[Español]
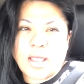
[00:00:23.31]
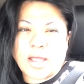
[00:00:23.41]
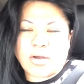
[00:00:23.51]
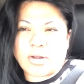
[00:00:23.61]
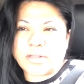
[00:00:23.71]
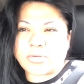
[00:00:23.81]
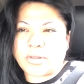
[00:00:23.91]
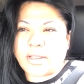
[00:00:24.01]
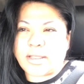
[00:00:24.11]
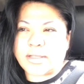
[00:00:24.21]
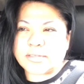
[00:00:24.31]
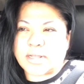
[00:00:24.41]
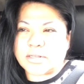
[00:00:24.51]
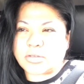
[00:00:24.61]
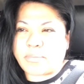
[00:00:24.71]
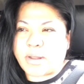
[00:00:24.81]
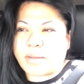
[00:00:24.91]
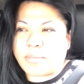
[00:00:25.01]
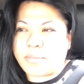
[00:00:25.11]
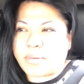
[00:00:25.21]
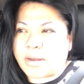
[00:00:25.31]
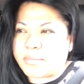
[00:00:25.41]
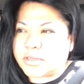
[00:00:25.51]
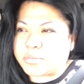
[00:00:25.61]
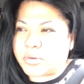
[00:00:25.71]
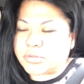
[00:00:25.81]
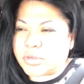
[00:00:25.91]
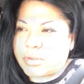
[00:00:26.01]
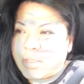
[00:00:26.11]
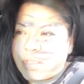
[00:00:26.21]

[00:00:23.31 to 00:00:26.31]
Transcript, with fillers: Ahora es un día de descanso para mí, para mi esposo.